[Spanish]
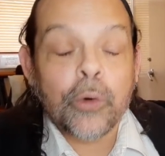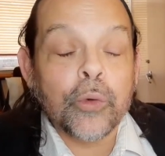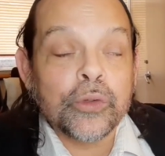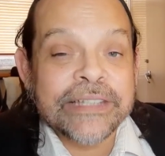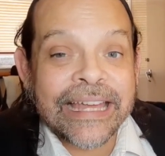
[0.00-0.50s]

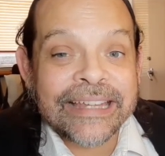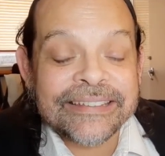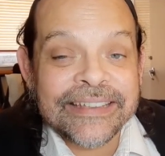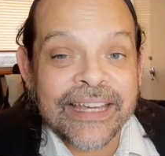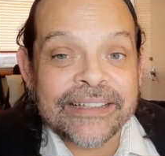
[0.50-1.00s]
¿Ustedes
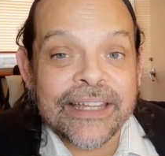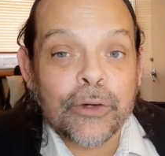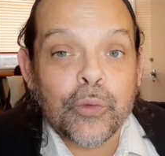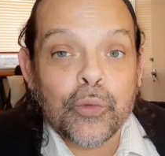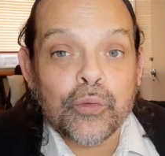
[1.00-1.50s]

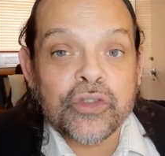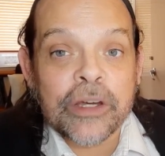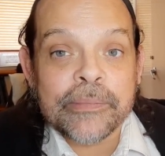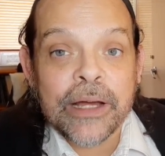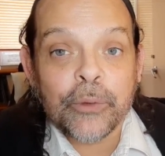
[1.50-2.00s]
sienten un
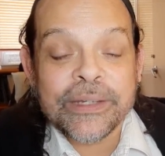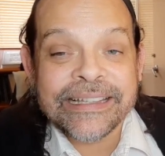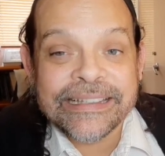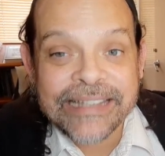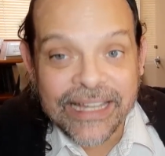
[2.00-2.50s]
llamado
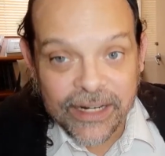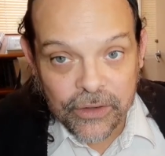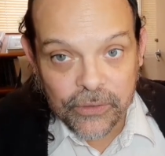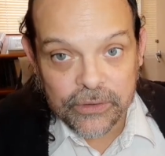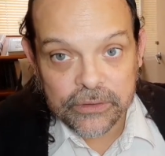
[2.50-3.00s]

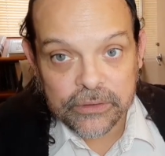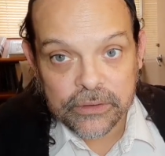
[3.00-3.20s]
interno?